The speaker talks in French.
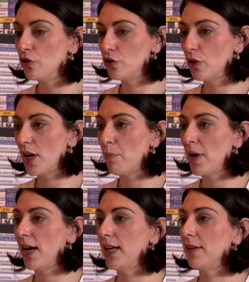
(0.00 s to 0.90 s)
Je
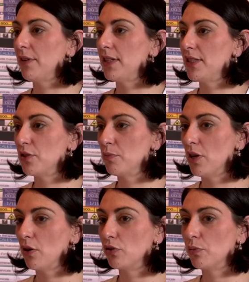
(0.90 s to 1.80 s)
l'appareille avec des
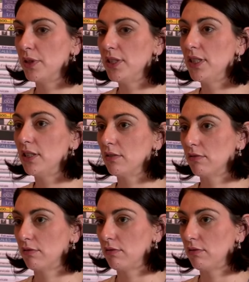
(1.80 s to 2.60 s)
semelles orthopédiques